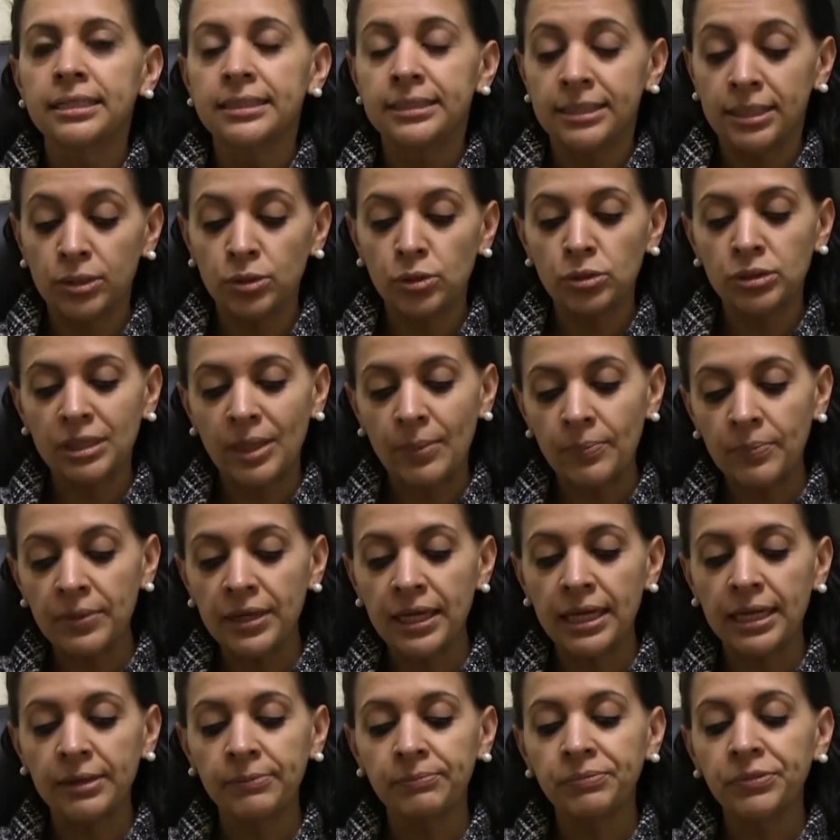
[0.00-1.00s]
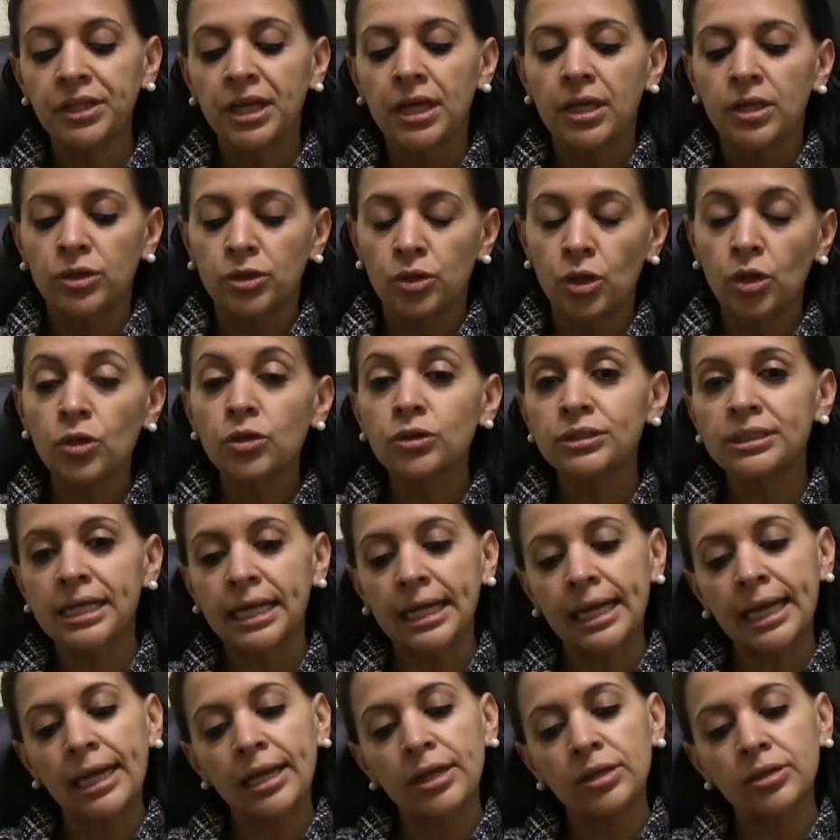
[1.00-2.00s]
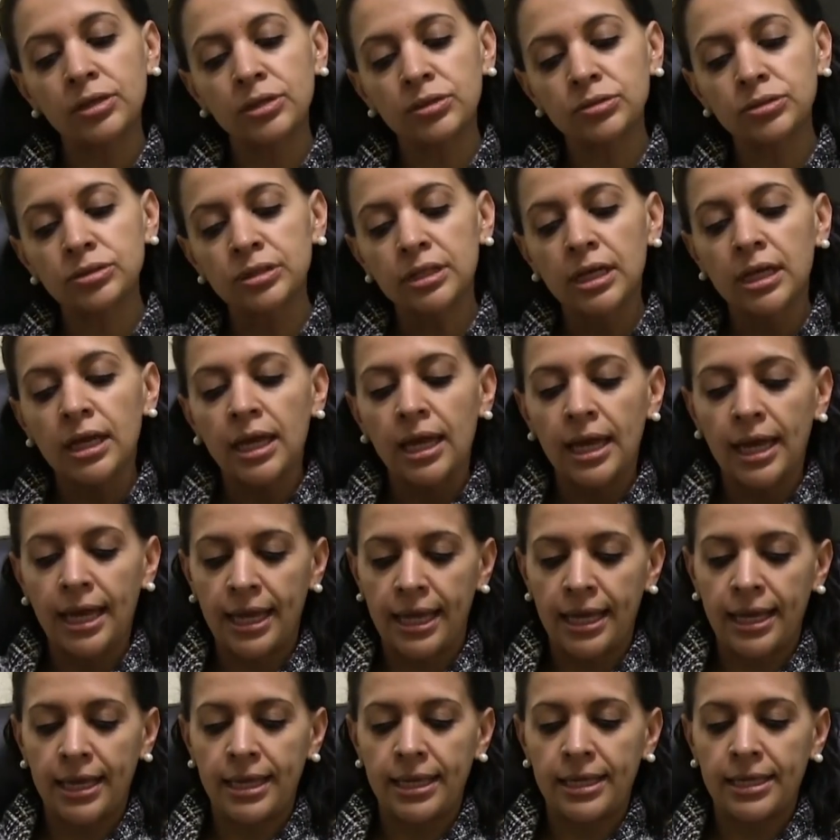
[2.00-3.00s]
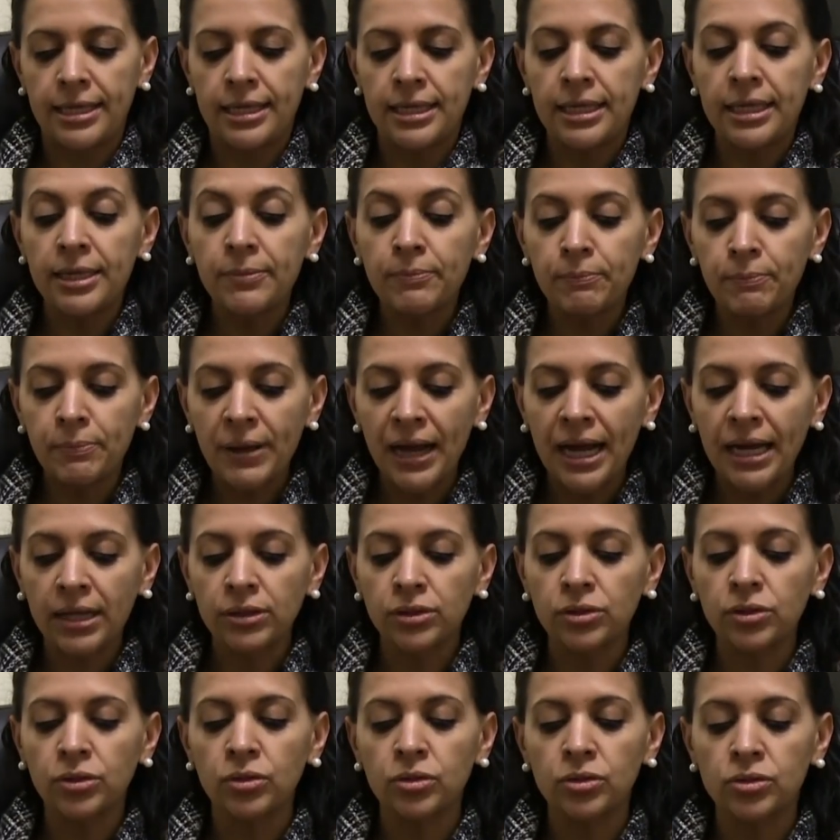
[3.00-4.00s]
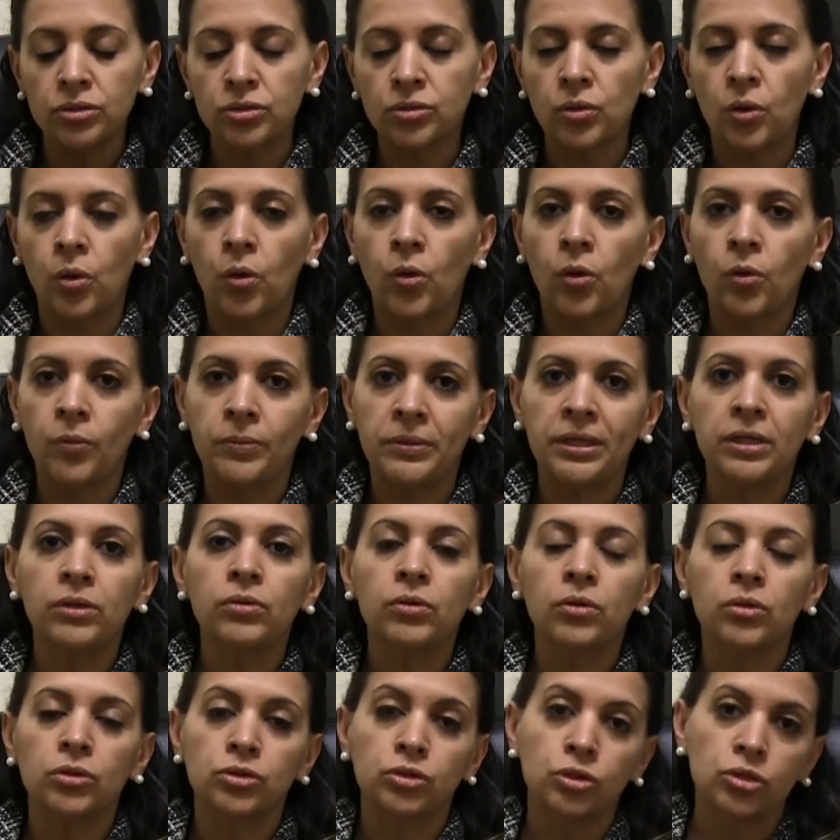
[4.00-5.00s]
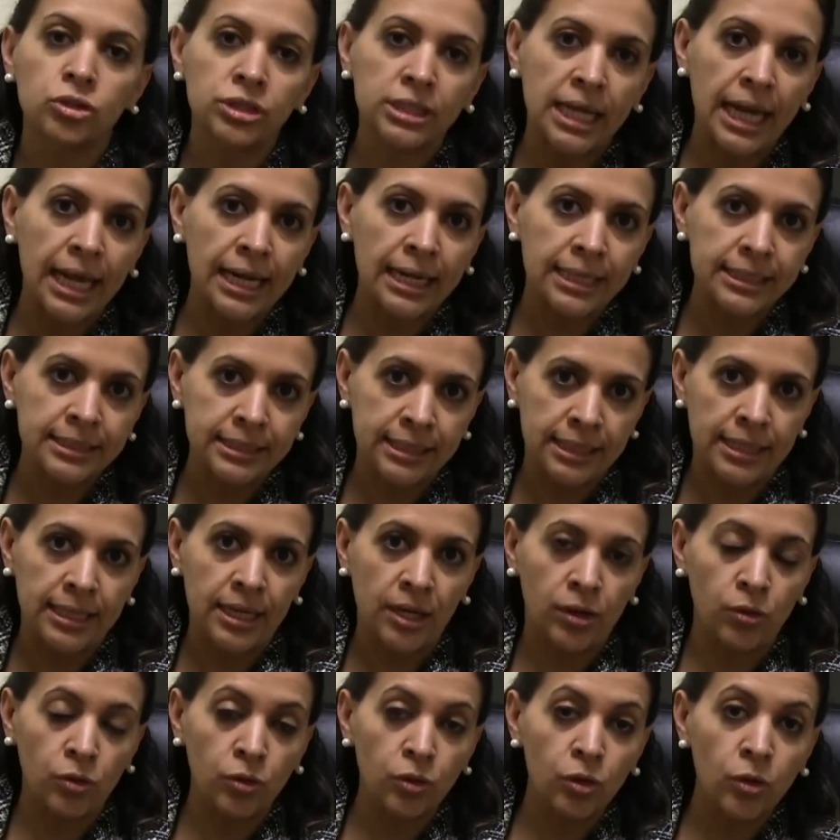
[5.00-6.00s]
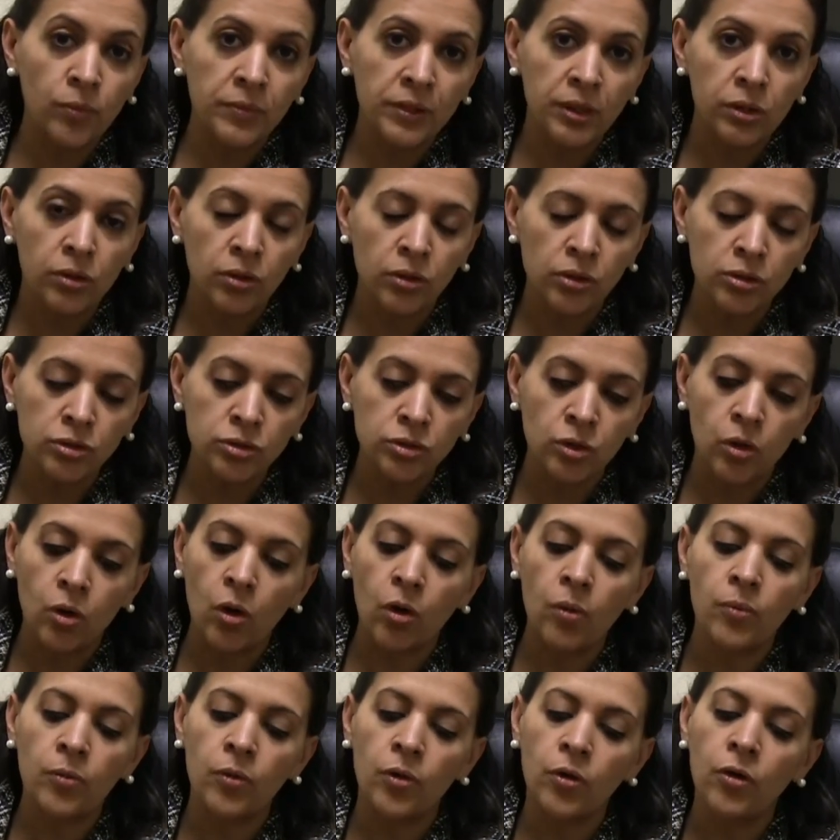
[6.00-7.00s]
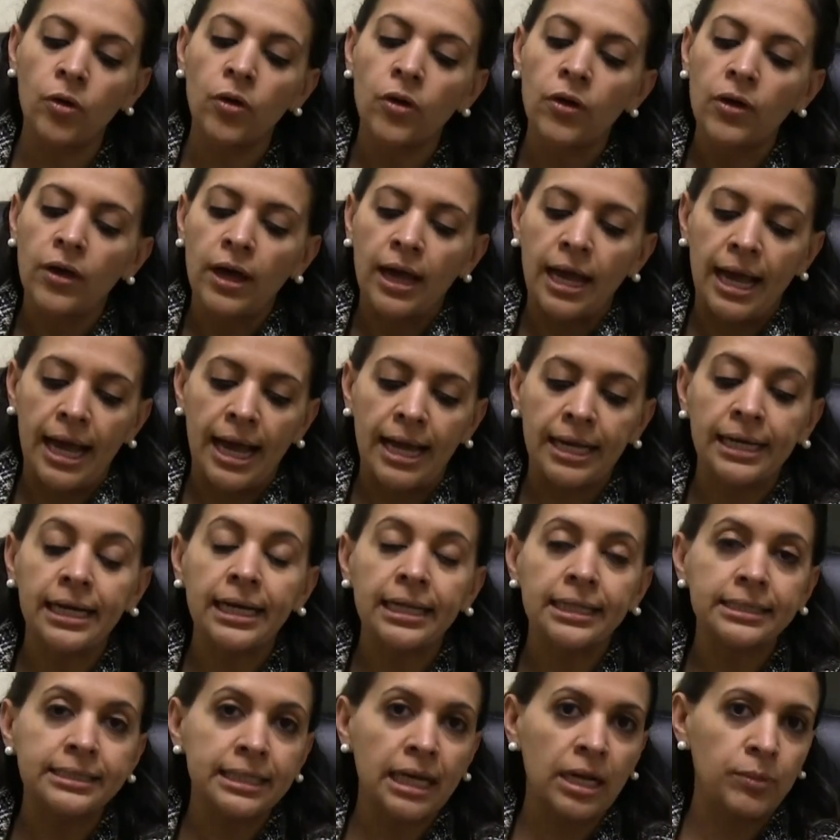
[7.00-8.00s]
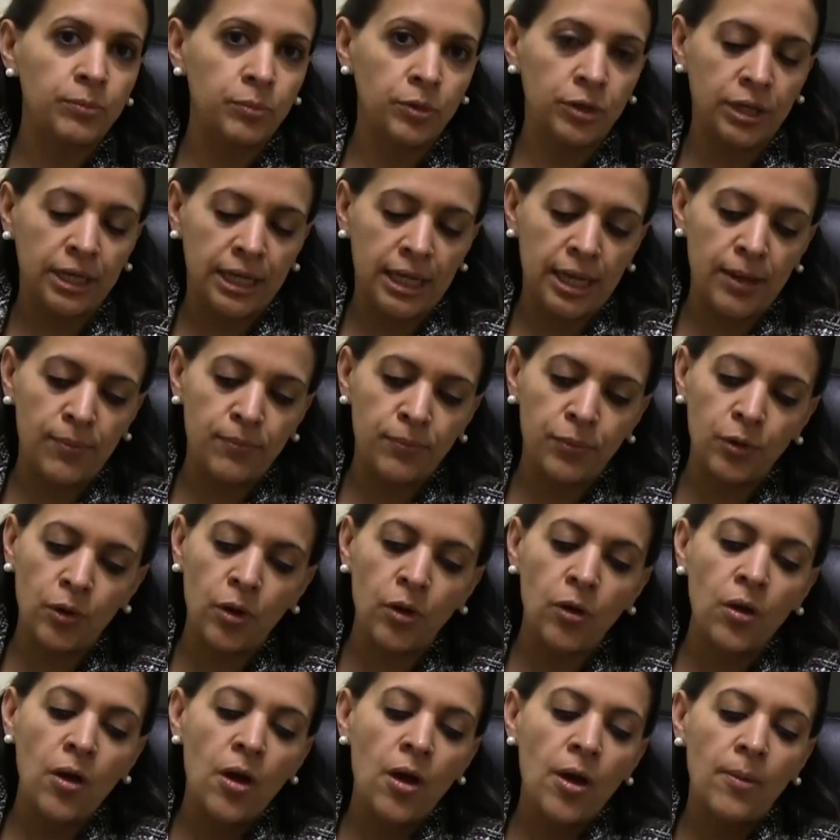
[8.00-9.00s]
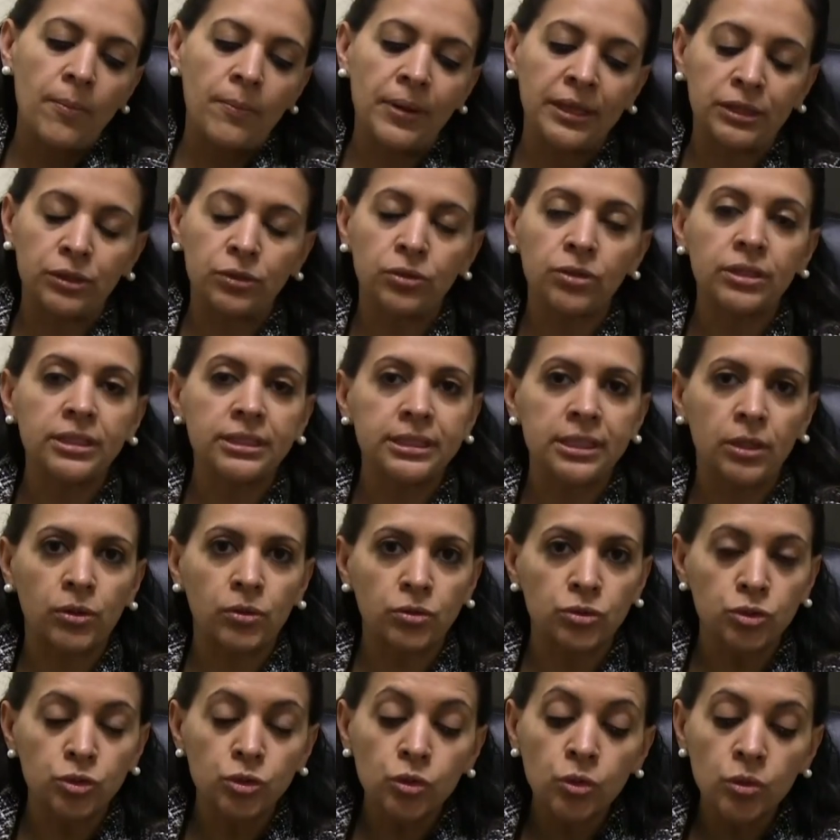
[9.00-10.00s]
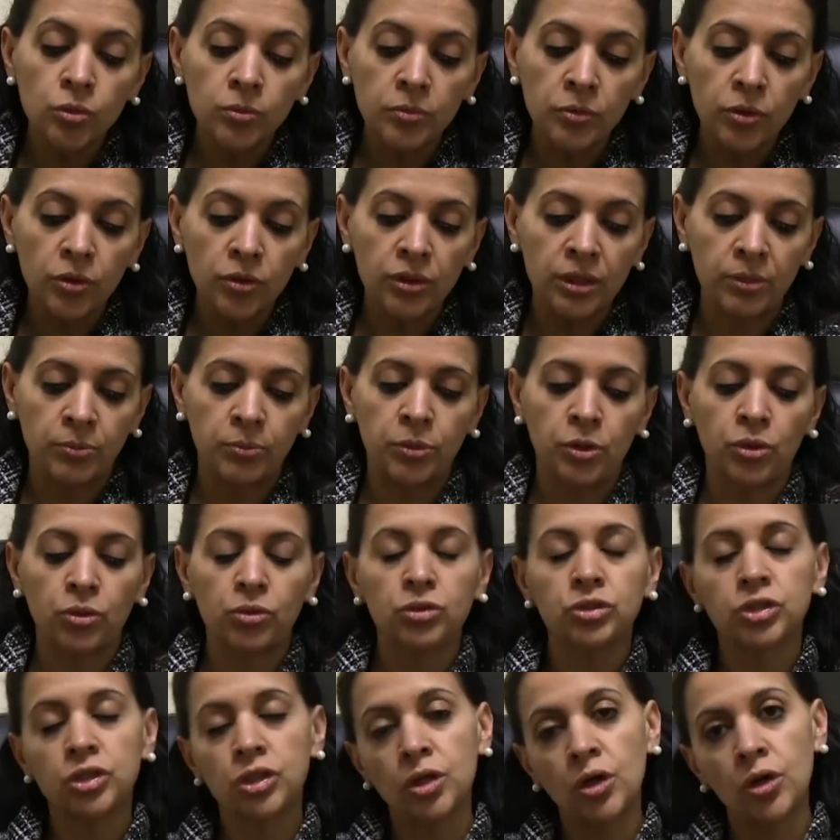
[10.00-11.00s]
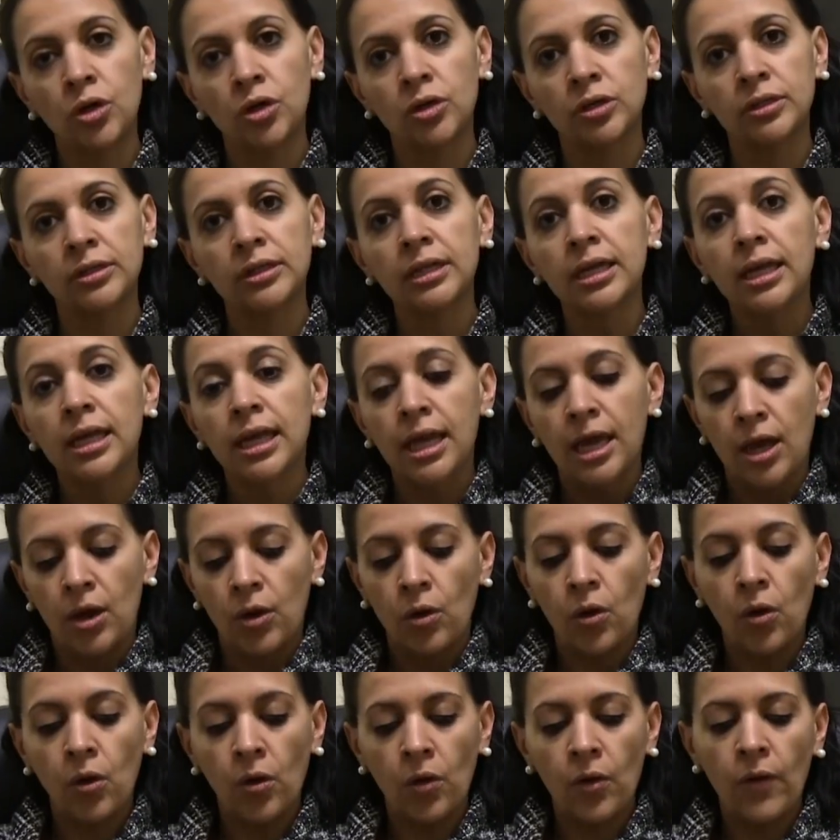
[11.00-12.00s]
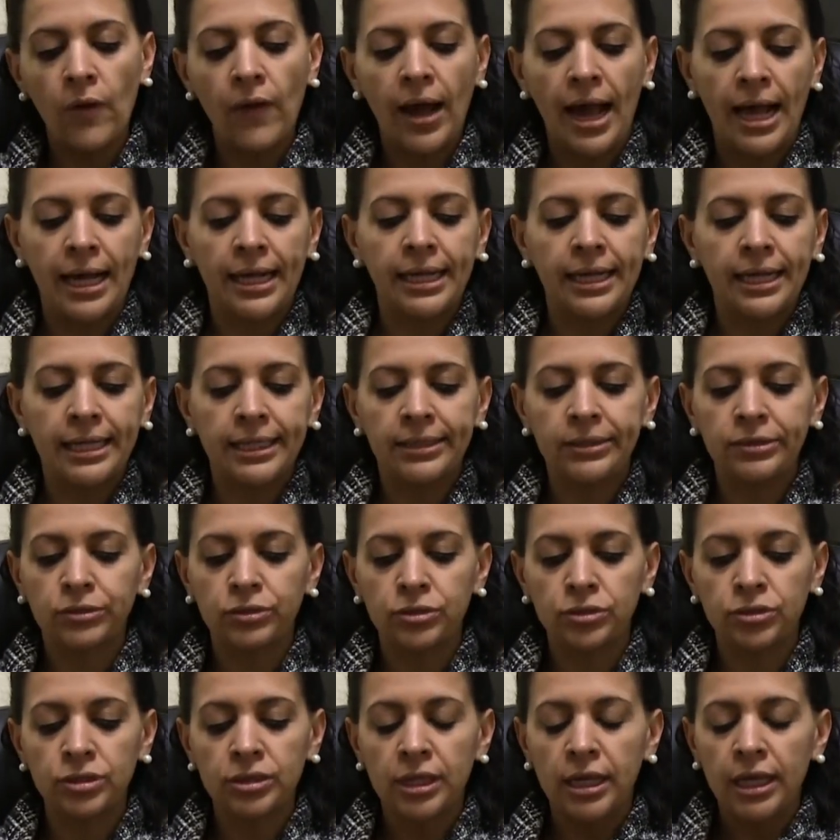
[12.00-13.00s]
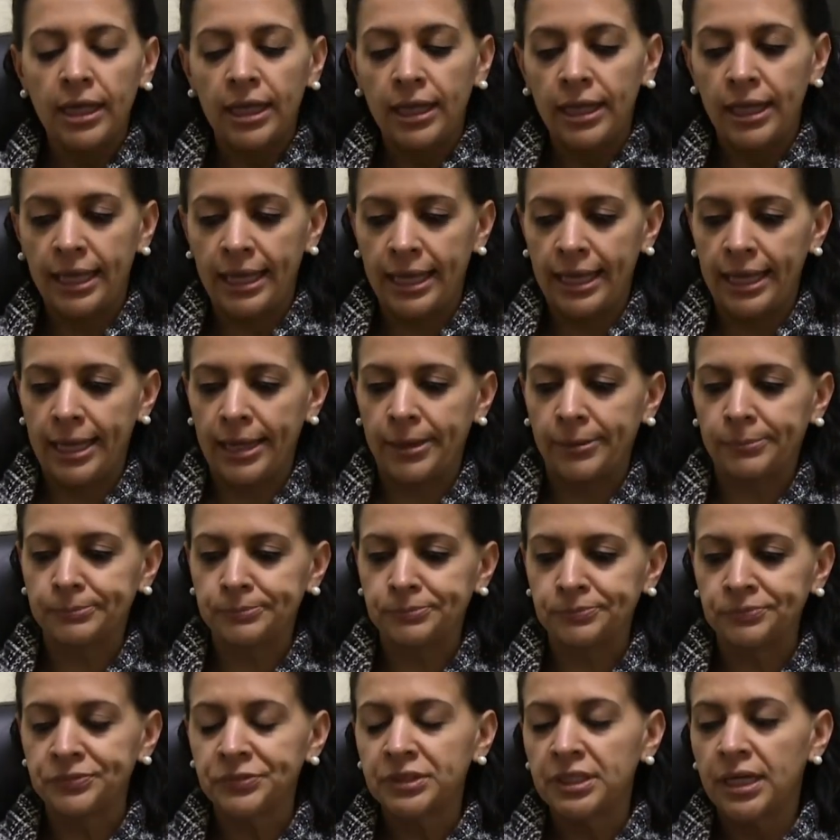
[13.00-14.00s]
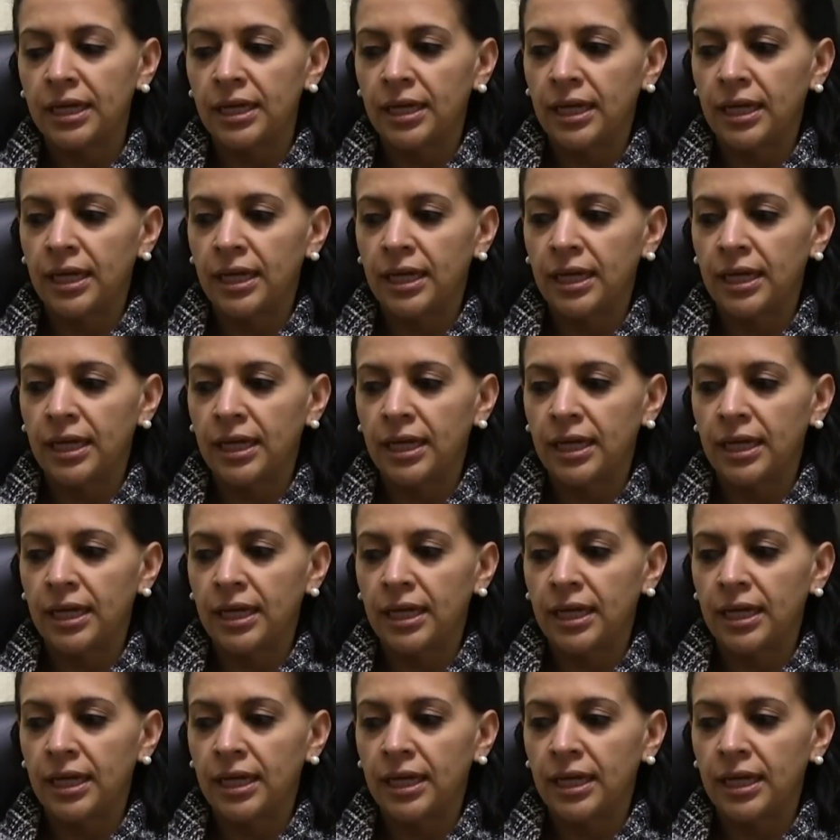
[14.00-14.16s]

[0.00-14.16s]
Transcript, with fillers: sino también todos aquellos eh, impactos o vínculos sociales y económicos, como analizar, por ejemplo, patrones de consumo, de producción o aquellos... Eh,